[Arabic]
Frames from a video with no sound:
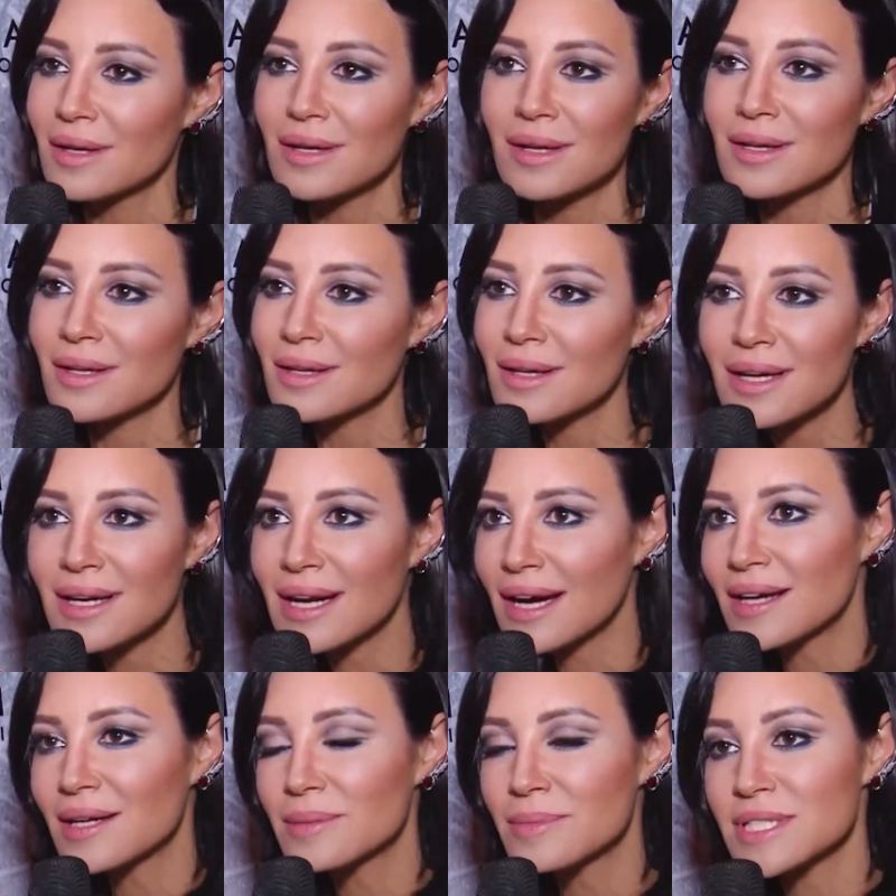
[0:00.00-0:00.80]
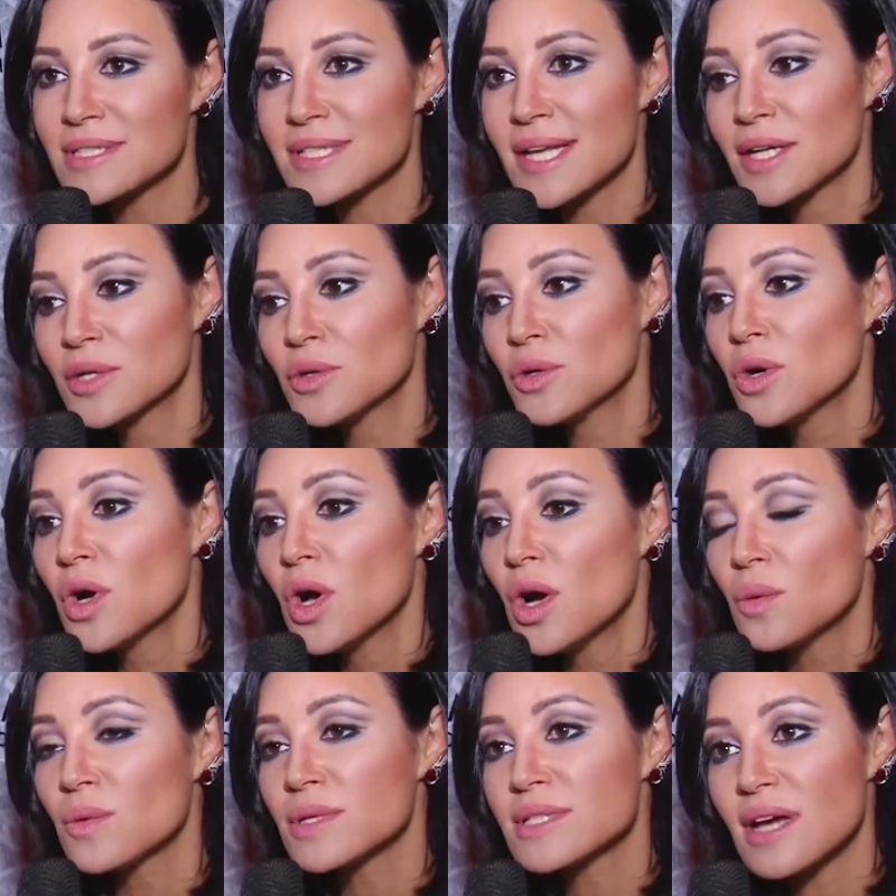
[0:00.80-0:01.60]
آه، اللي على مزاجه
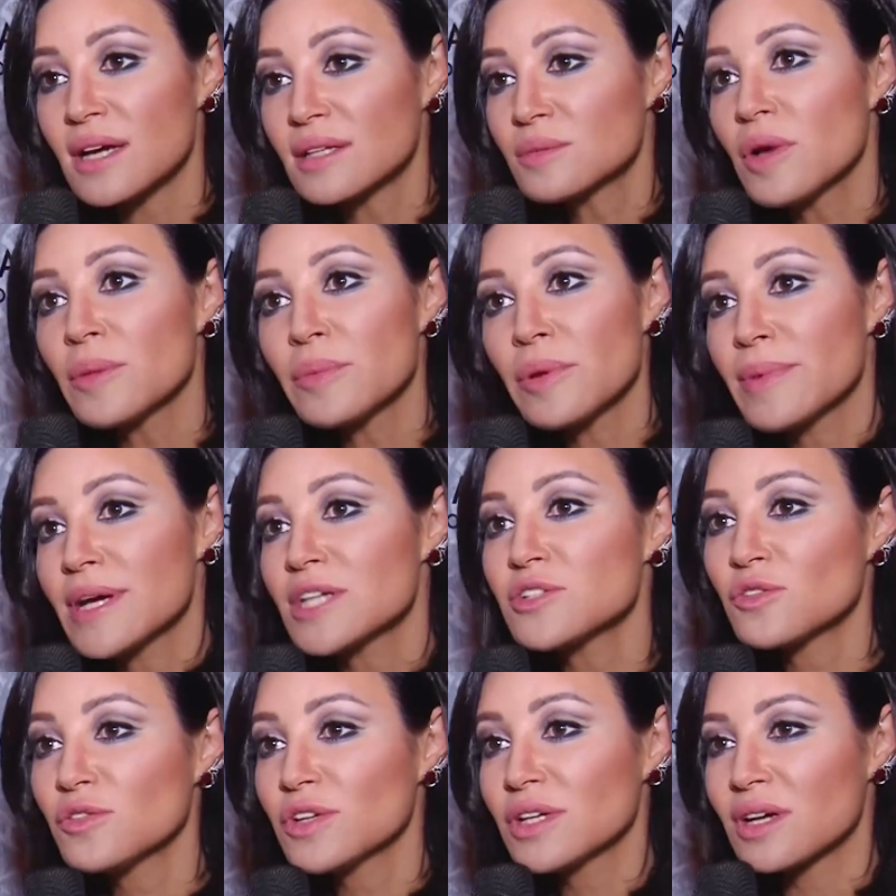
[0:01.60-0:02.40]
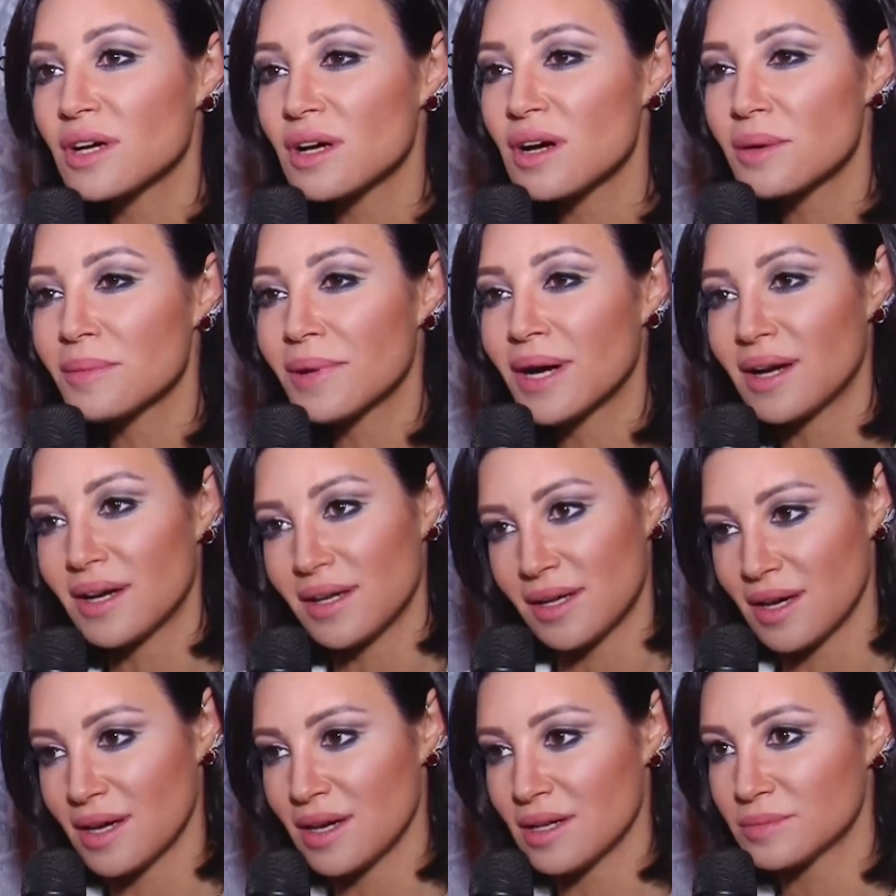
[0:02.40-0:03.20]
وساعات ما بيبقاش في رقابة
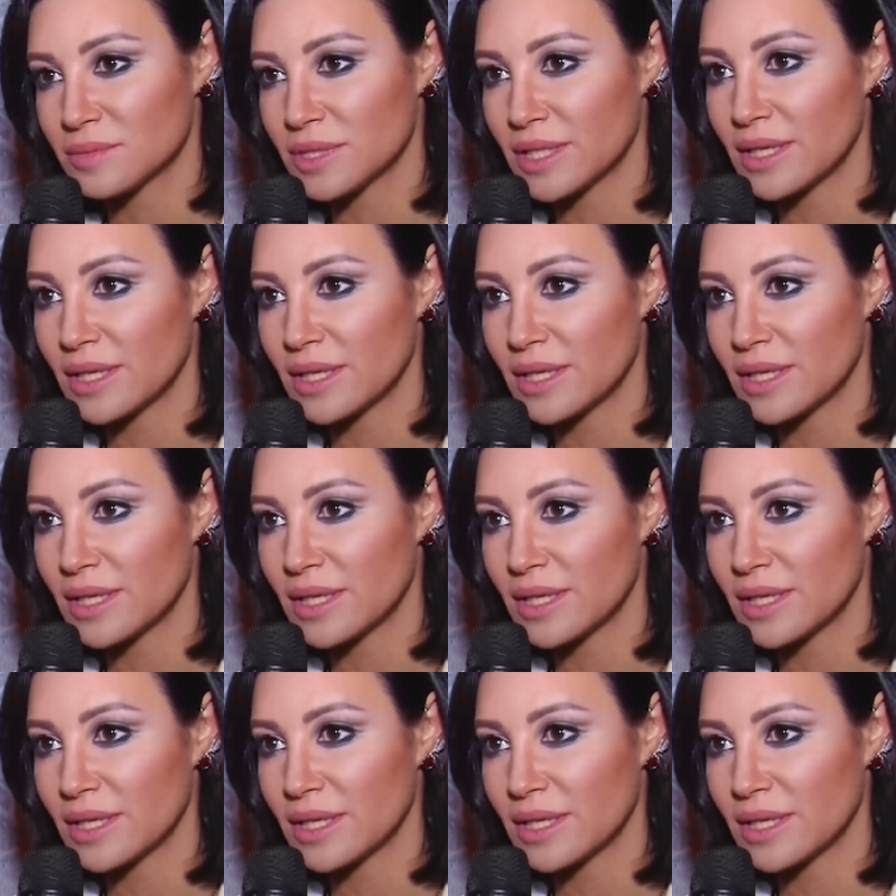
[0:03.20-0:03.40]
على الكلام